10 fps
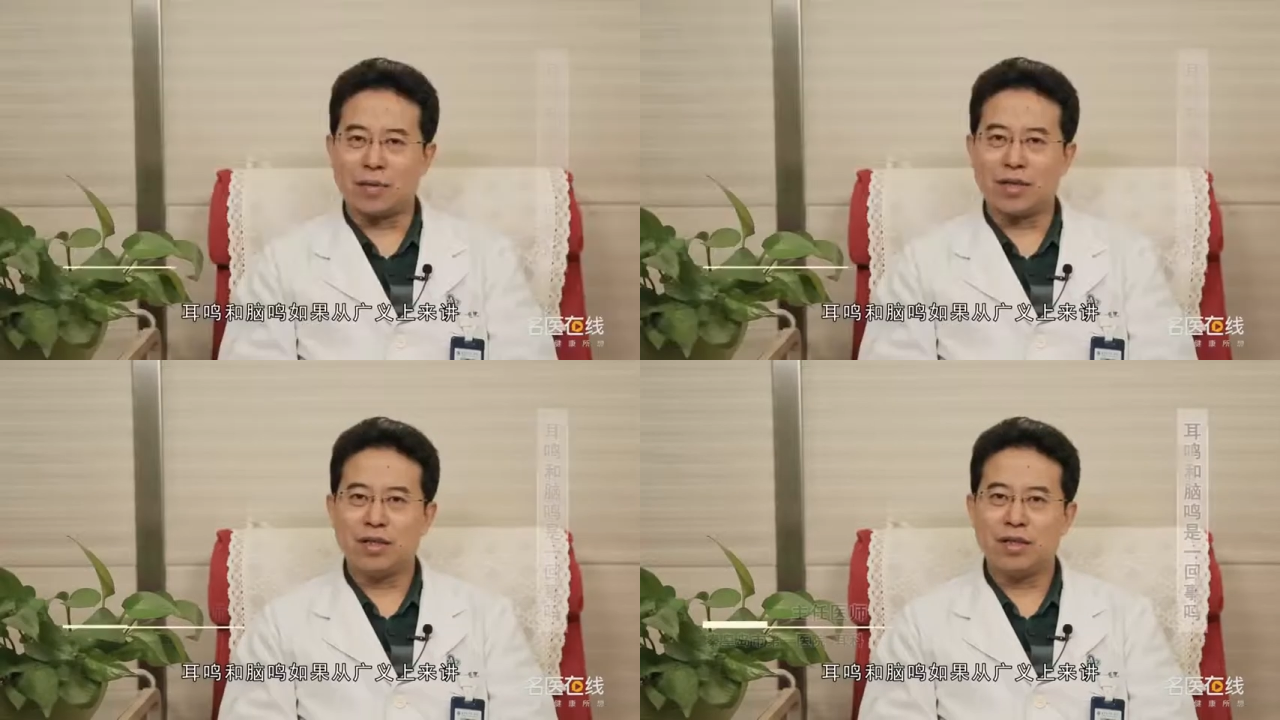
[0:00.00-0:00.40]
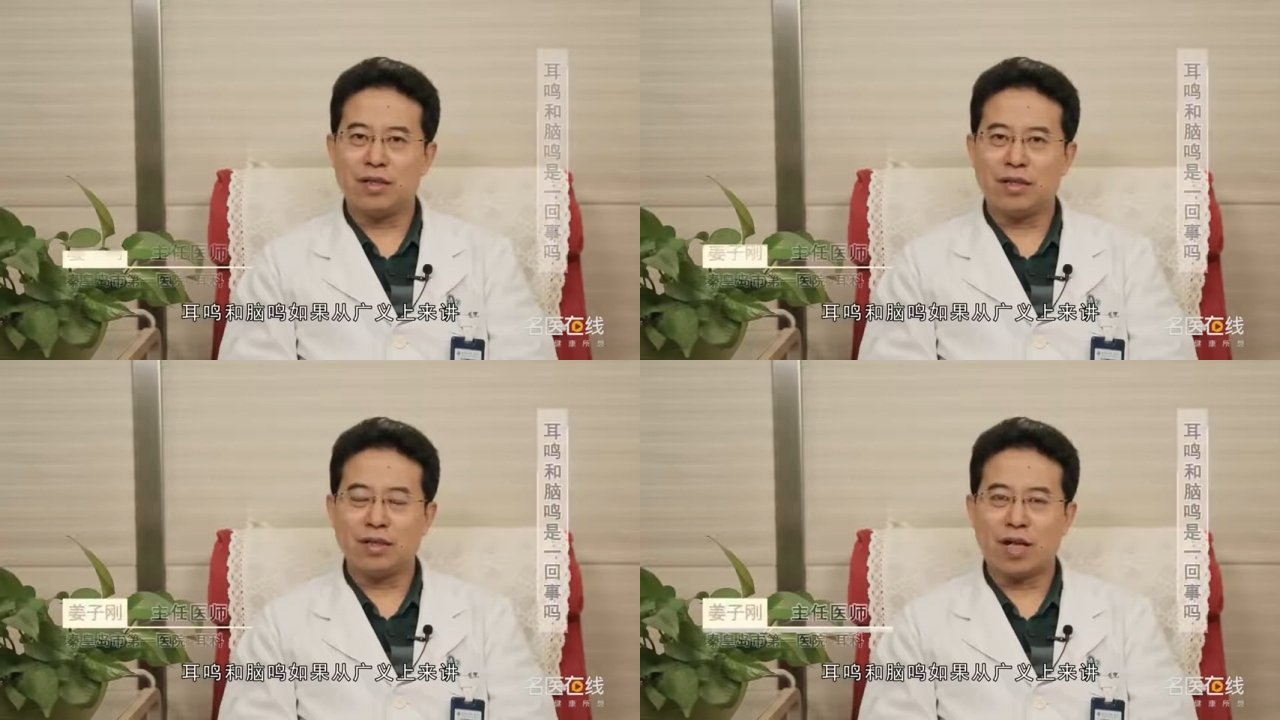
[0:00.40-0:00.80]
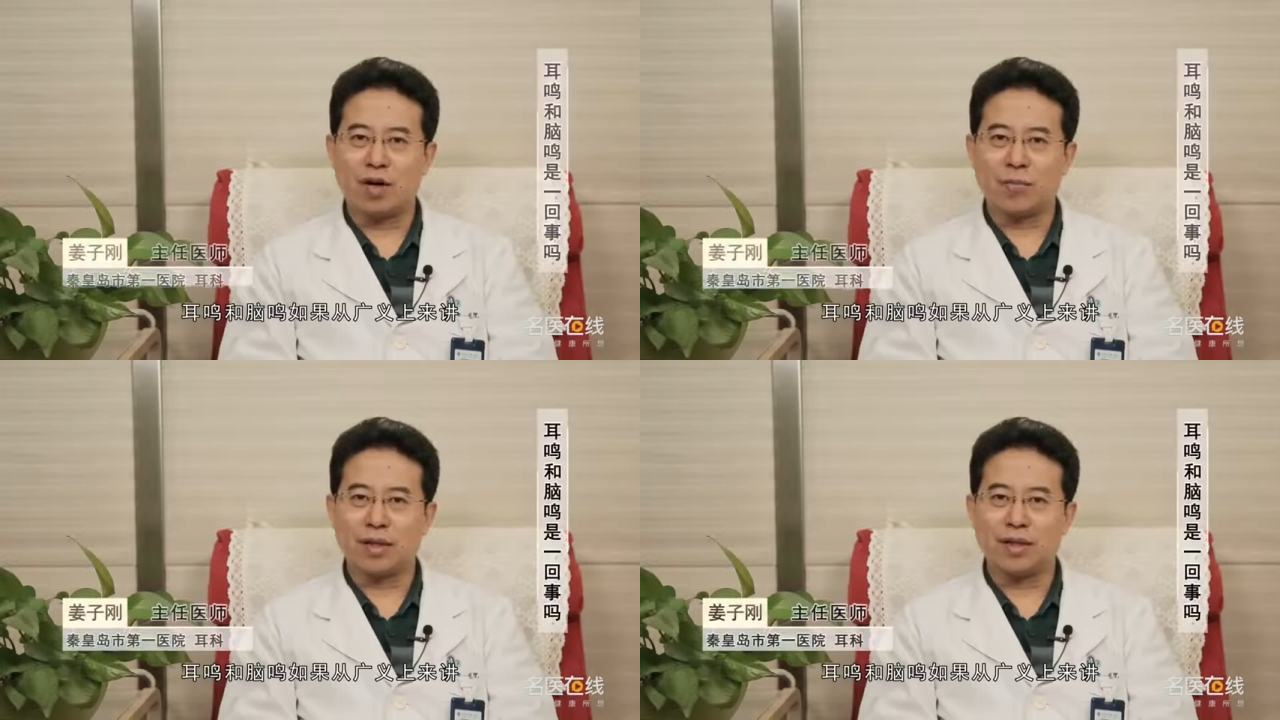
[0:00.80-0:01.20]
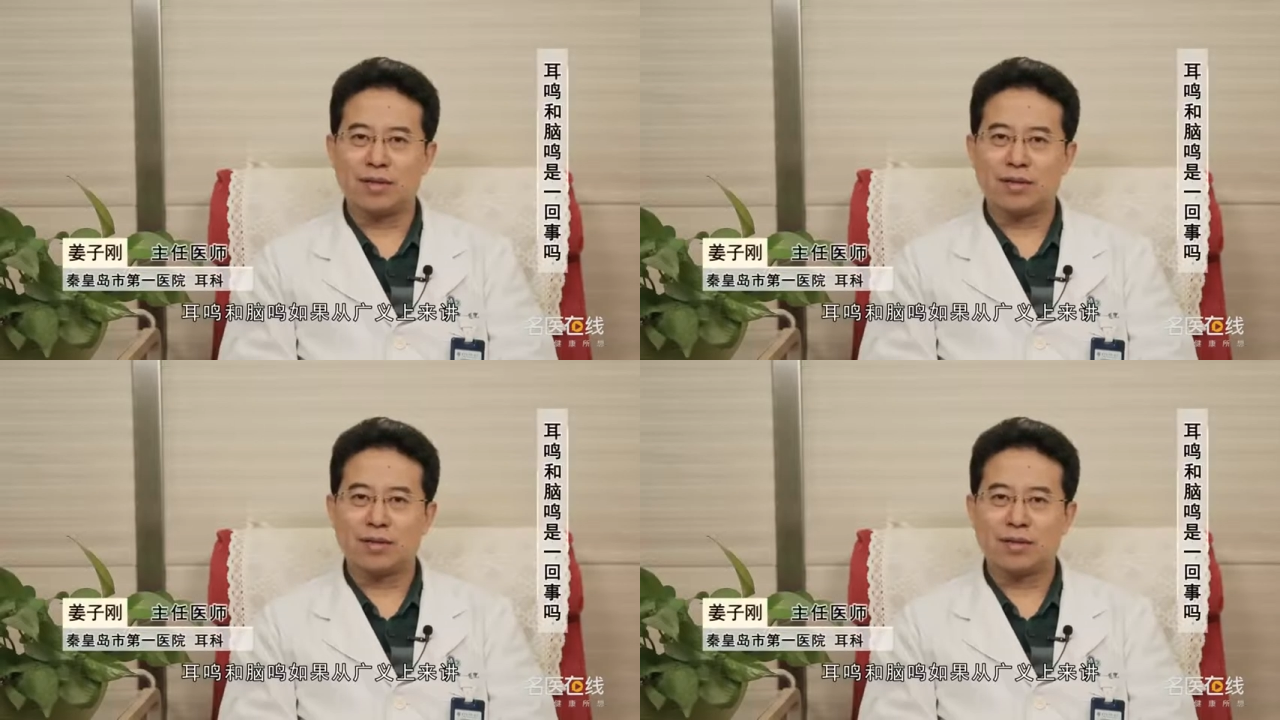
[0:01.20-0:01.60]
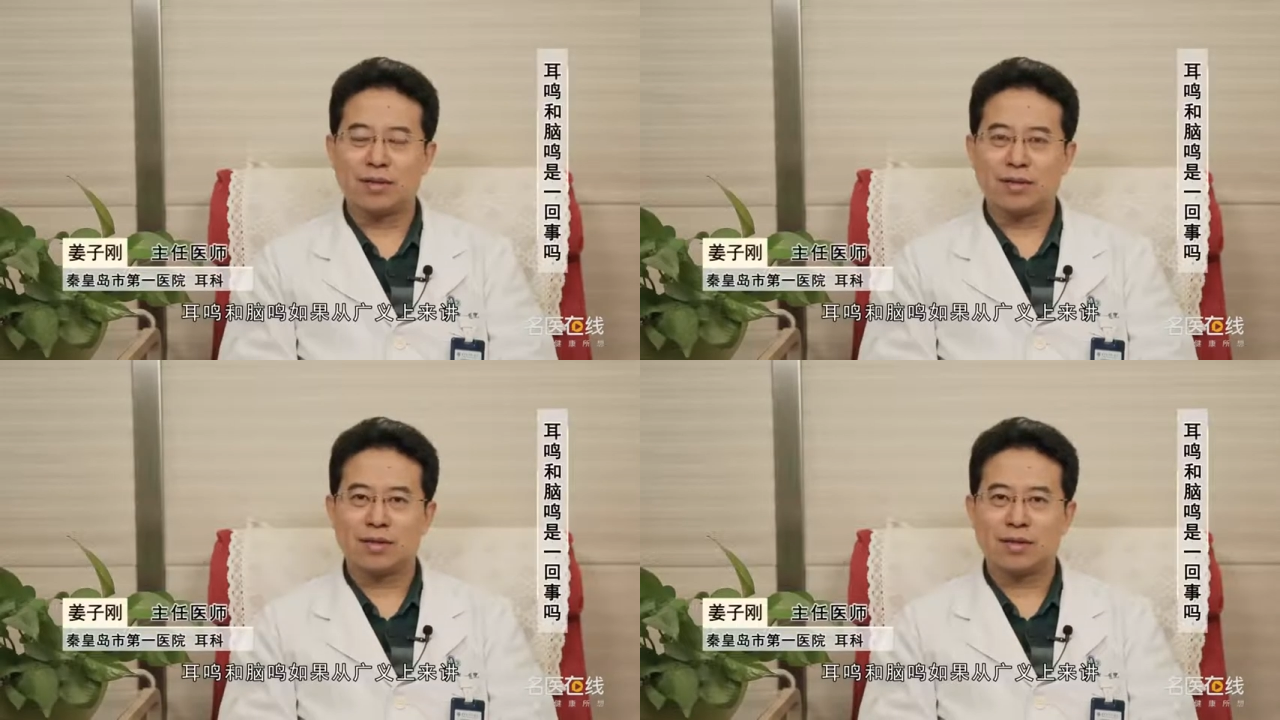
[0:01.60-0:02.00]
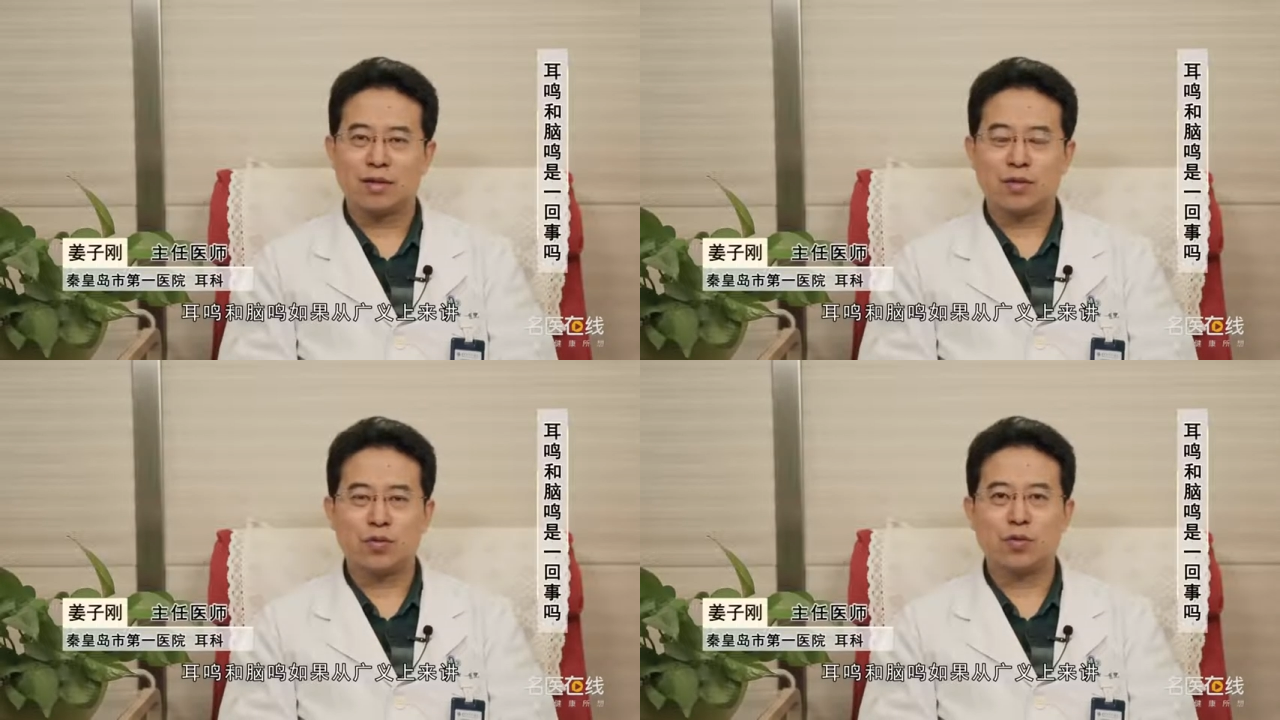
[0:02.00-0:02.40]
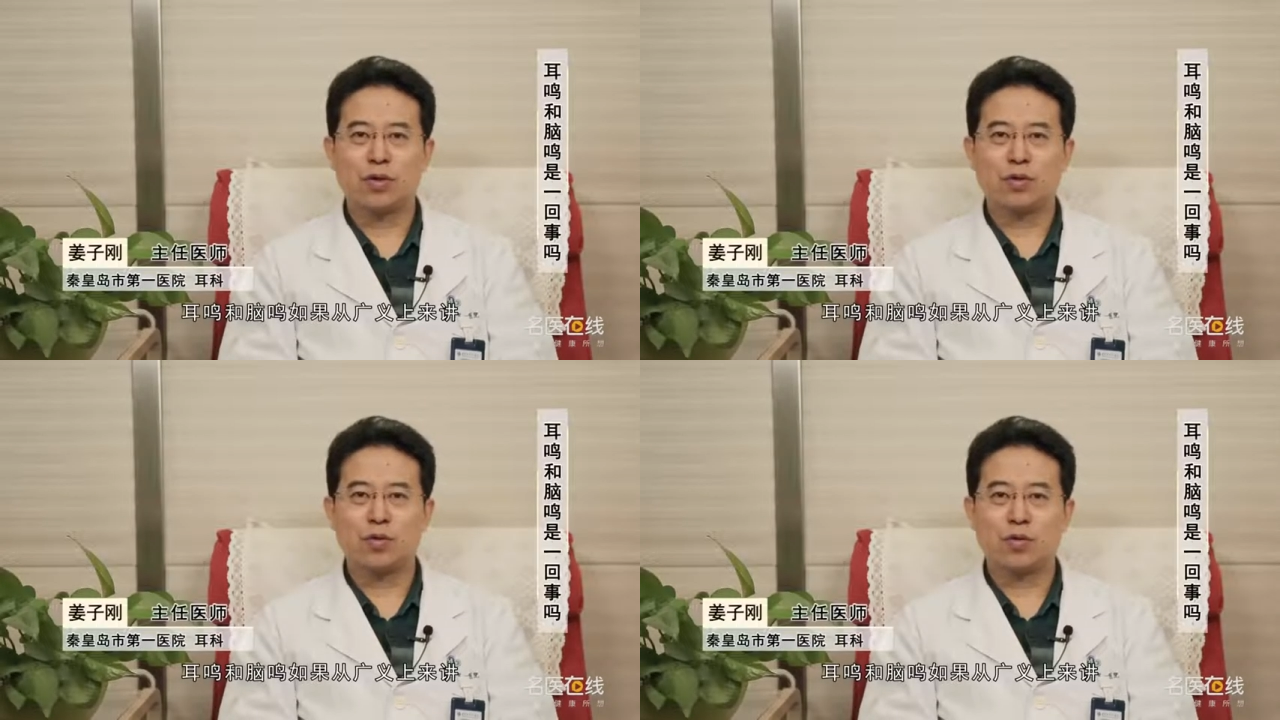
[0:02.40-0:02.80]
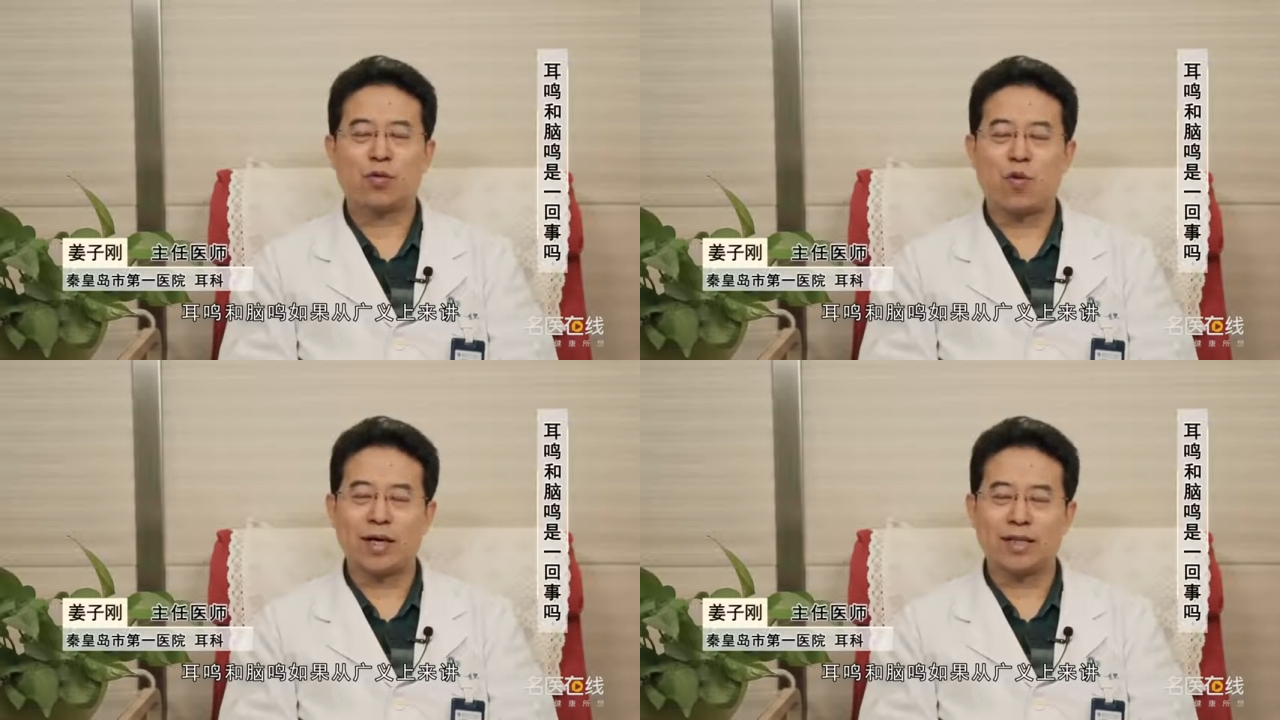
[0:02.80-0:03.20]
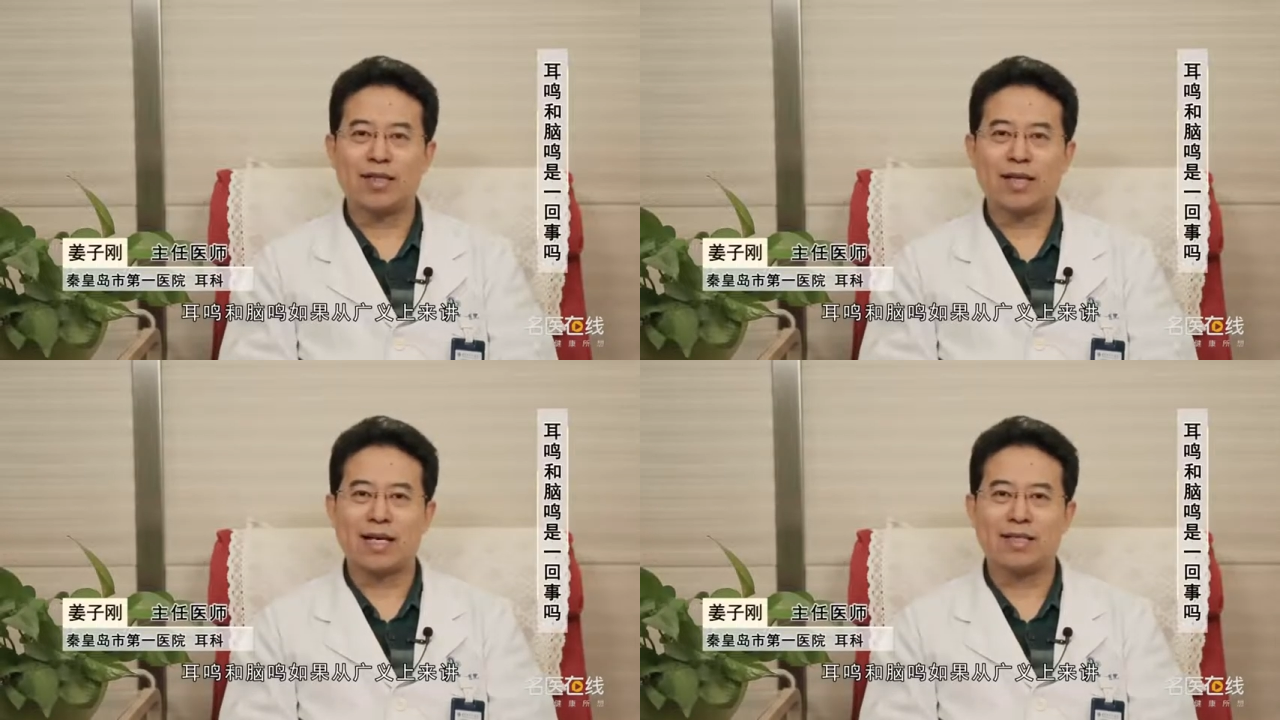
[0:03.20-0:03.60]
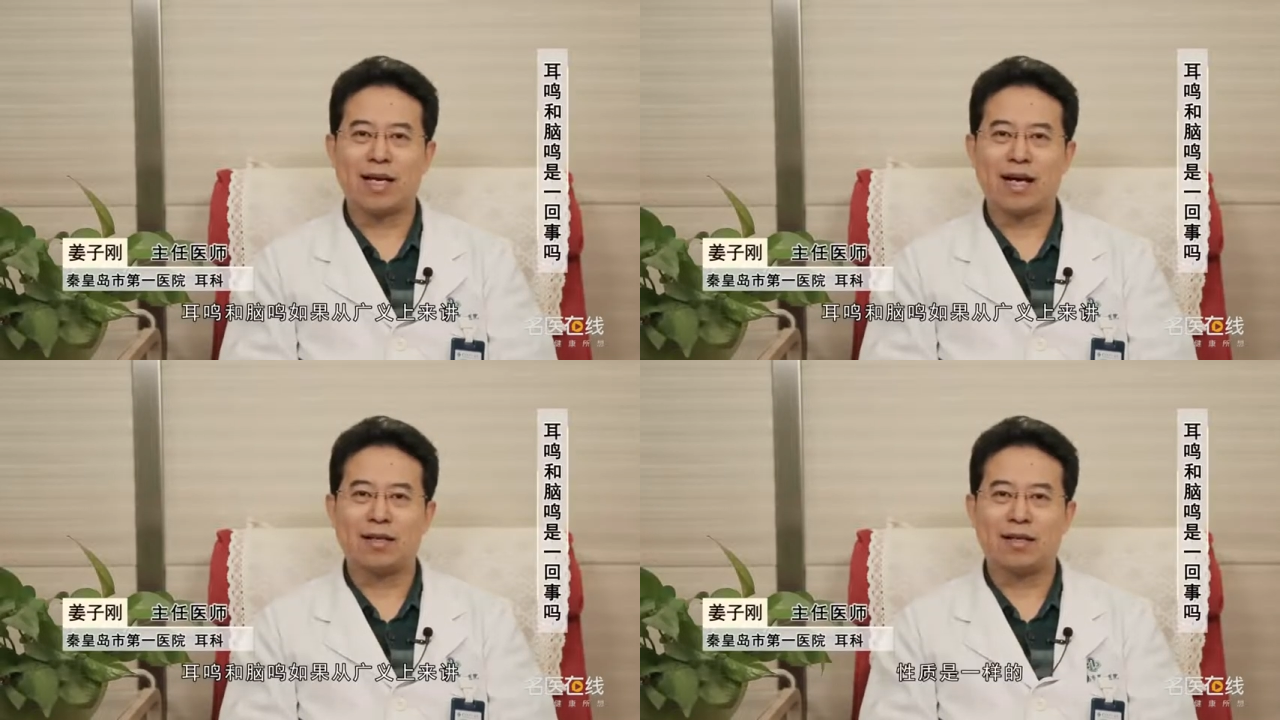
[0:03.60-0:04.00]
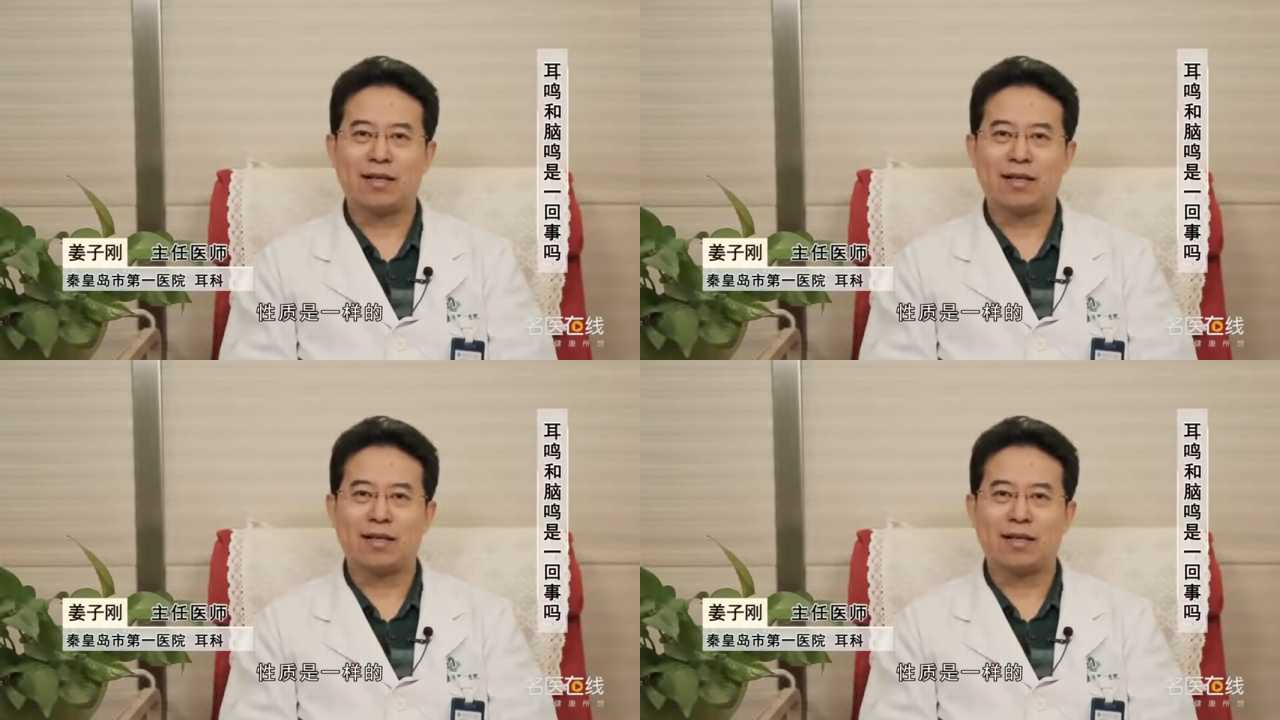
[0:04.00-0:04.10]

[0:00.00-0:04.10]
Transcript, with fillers: 鸣和脑鸣，如果从广义上来讲，